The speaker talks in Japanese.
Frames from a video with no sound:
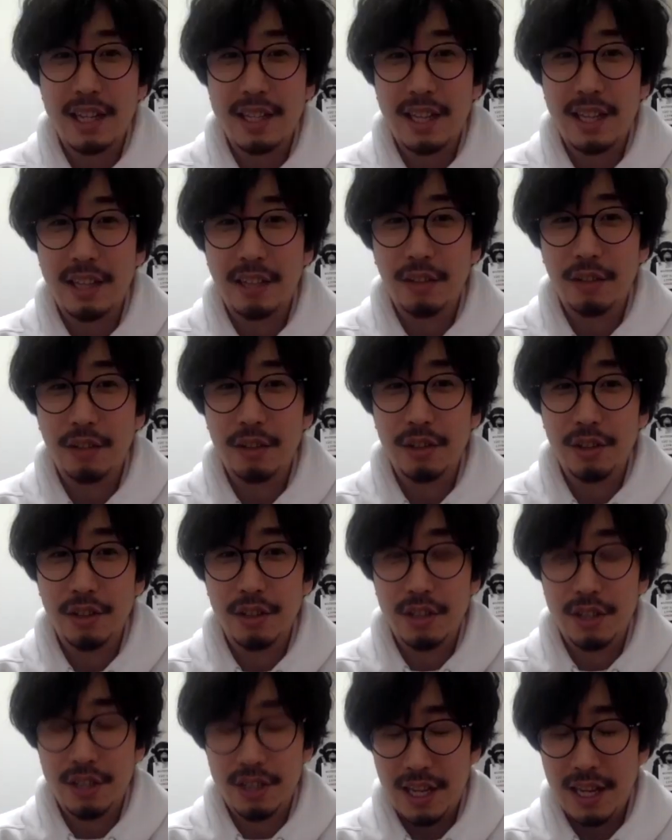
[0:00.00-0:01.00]
さんと
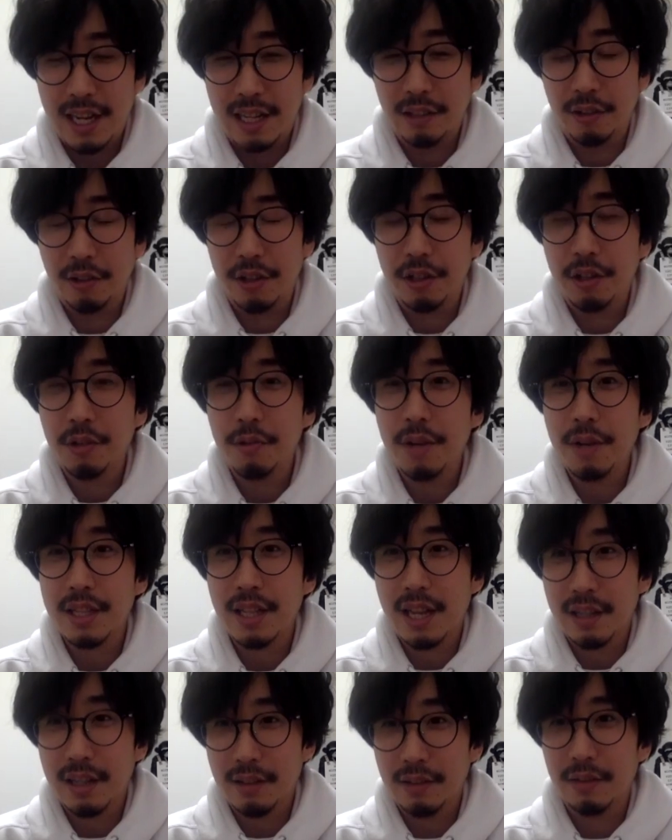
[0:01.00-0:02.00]
してあの井上
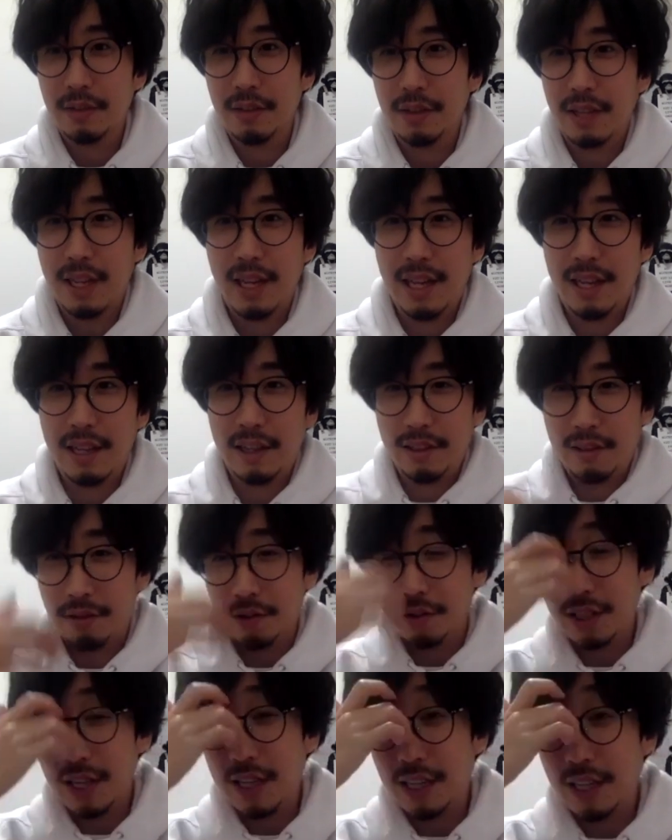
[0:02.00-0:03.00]
さん、え
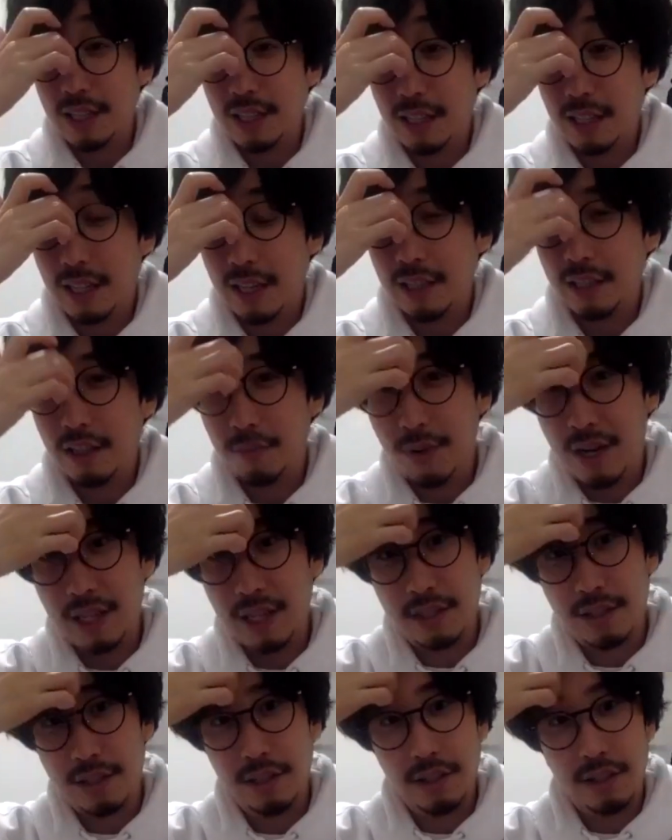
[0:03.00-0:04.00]
ご参加いただいてま
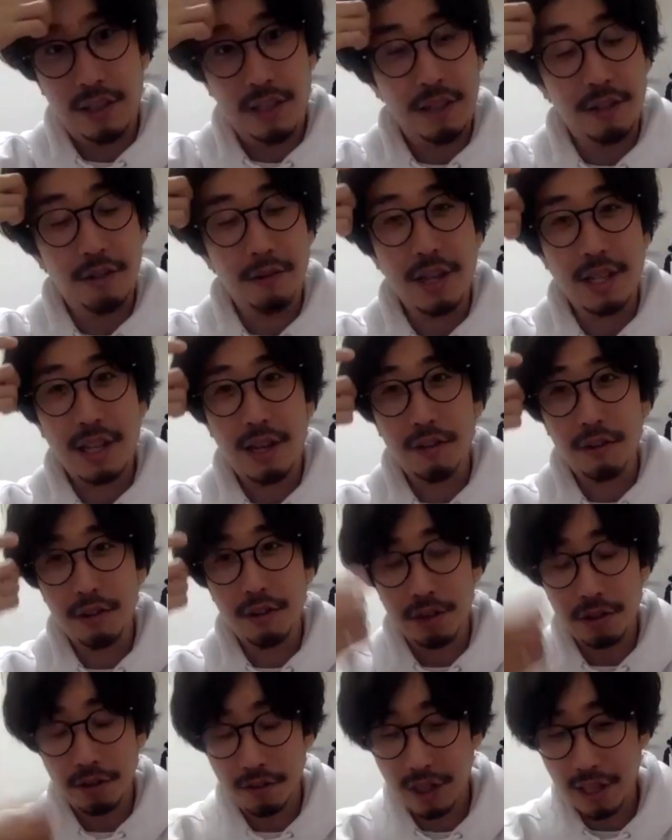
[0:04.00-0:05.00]
す。井上さん、よろ
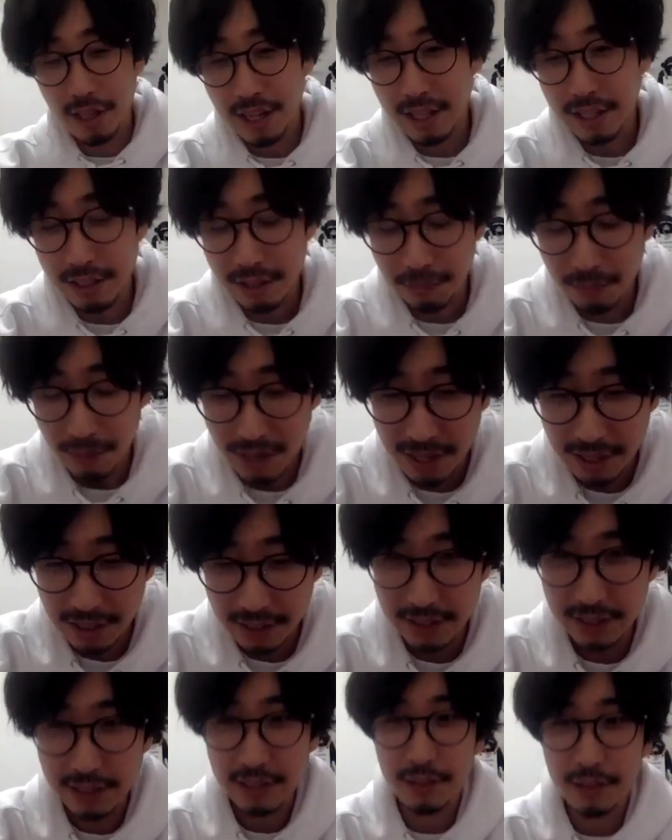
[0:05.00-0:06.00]
しくお願いしま
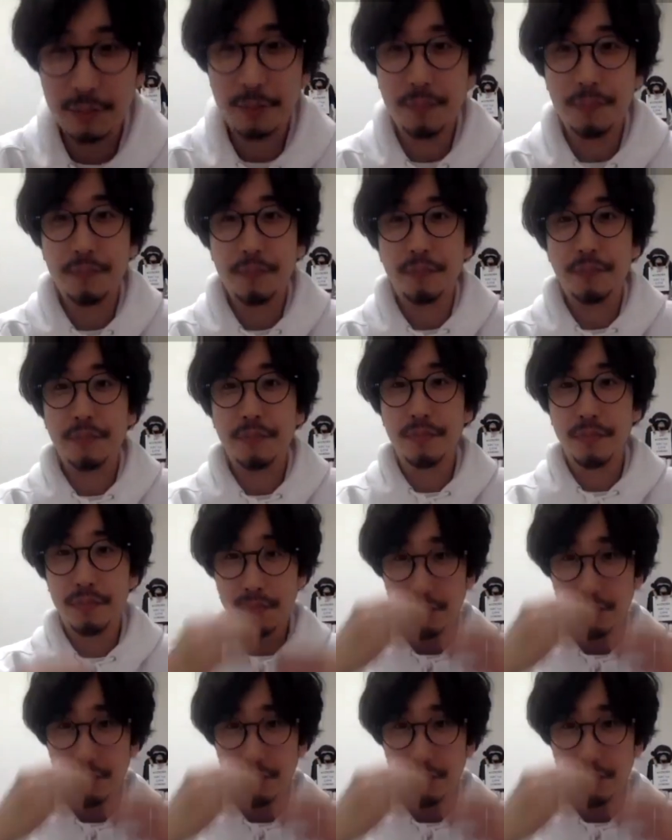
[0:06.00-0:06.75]
す。あはい、